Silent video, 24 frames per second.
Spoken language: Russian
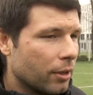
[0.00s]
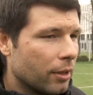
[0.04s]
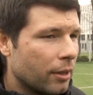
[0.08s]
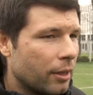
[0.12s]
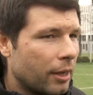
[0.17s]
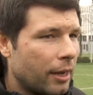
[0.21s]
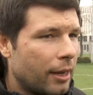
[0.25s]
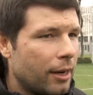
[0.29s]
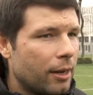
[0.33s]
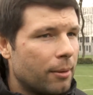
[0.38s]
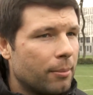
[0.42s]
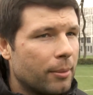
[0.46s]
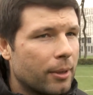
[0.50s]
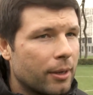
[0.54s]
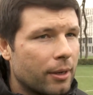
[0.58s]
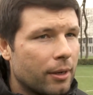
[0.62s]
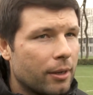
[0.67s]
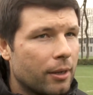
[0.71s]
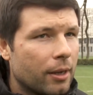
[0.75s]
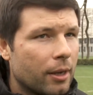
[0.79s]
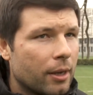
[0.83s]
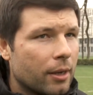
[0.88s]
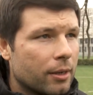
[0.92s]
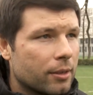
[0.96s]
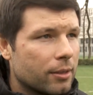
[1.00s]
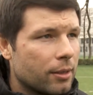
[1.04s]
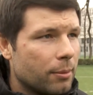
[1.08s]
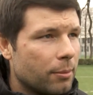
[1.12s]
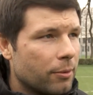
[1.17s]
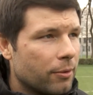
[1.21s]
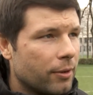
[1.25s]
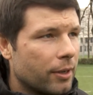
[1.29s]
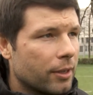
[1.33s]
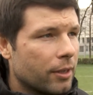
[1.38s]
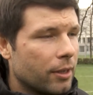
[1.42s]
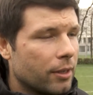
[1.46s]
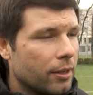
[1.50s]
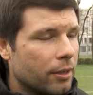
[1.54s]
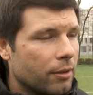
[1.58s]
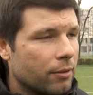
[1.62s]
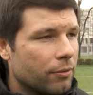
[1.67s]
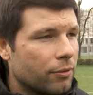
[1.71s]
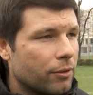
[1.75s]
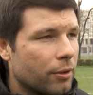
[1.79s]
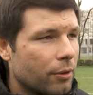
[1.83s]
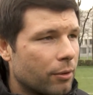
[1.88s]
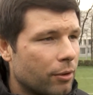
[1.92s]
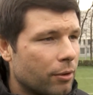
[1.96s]
И далее могли забивать один,
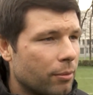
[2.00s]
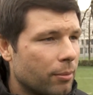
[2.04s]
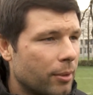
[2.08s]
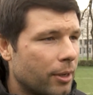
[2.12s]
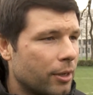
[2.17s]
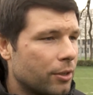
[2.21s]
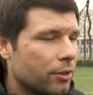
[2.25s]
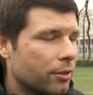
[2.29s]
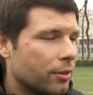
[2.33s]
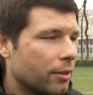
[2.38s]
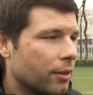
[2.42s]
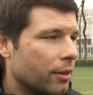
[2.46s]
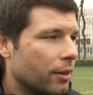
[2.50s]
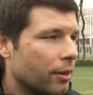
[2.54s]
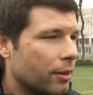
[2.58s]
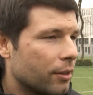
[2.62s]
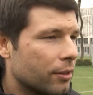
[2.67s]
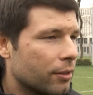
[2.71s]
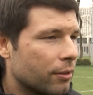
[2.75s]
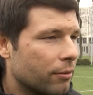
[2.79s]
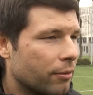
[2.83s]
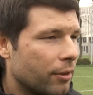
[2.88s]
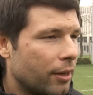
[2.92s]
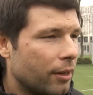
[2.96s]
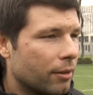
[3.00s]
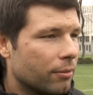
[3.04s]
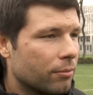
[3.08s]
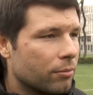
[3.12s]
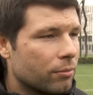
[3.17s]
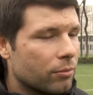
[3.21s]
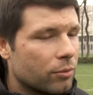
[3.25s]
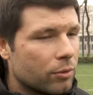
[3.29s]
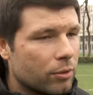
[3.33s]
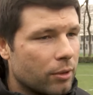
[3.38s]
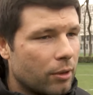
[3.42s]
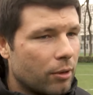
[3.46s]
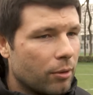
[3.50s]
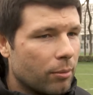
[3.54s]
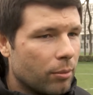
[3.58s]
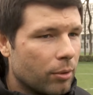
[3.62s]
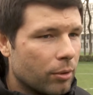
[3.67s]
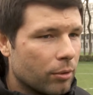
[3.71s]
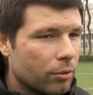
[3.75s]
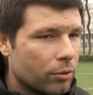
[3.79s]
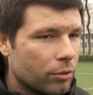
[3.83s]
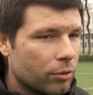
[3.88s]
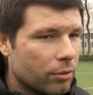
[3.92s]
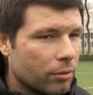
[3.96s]
второй мяч не реализовали. Ну, слава
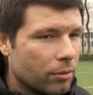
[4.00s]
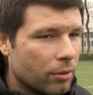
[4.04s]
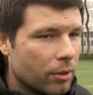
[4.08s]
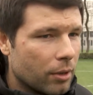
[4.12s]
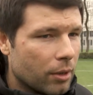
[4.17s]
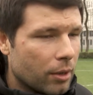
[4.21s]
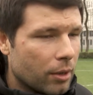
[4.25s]
богу, что